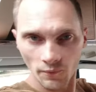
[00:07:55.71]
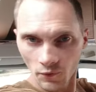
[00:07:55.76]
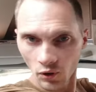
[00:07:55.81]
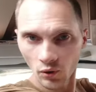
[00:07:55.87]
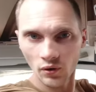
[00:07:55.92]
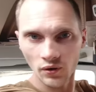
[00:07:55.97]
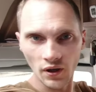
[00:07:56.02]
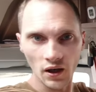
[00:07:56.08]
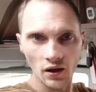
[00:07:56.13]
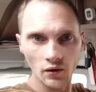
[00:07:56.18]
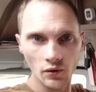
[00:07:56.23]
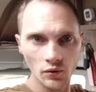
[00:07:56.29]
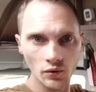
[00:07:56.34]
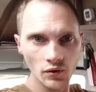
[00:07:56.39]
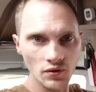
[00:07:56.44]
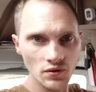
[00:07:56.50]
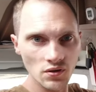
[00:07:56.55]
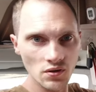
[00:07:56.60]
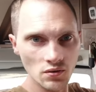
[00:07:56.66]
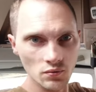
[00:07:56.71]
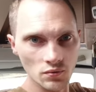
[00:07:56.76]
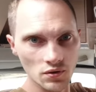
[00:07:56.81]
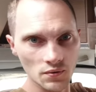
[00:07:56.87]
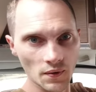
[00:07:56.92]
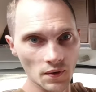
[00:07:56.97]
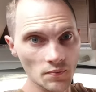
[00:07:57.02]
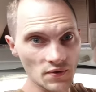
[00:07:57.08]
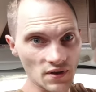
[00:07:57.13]
haben wir noch nachgerüstet
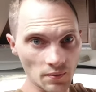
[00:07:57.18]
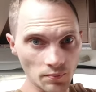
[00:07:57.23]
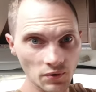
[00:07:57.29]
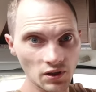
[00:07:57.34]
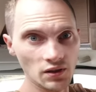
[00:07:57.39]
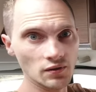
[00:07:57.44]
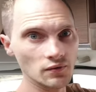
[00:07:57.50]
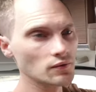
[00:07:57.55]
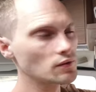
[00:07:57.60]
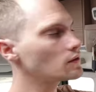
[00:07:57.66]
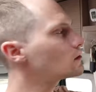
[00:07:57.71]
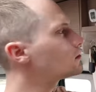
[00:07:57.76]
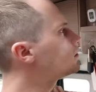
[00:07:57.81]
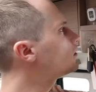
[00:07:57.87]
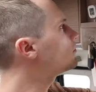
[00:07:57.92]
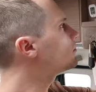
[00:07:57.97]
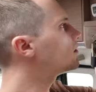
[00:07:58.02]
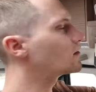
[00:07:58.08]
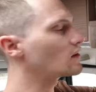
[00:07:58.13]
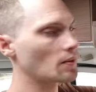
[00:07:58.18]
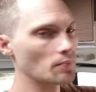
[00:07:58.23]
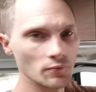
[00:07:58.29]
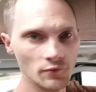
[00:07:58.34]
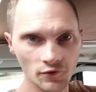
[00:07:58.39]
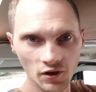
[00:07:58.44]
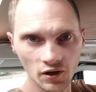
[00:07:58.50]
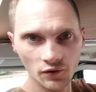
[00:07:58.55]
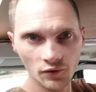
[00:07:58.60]
und zwar im sämtlichen, in dem
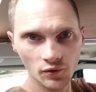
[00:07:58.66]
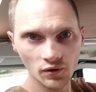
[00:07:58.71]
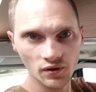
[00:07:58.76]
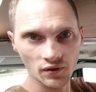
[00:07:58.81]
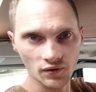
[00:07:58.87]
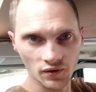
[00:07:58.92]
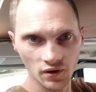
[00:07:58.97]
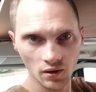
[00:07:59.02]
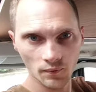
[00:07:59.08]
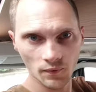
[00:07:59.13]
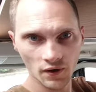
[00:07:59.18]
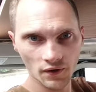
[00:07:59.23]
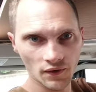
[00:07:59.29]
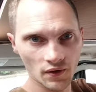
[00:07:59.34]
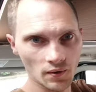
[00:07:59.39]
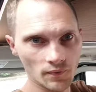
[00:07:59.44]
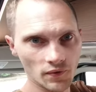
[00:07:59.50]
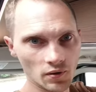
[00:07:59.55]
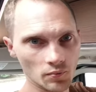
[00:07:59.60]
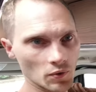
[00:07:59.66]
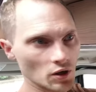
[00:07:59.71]
gesamten Fahrzeug. Das gehen wir jetzt einfach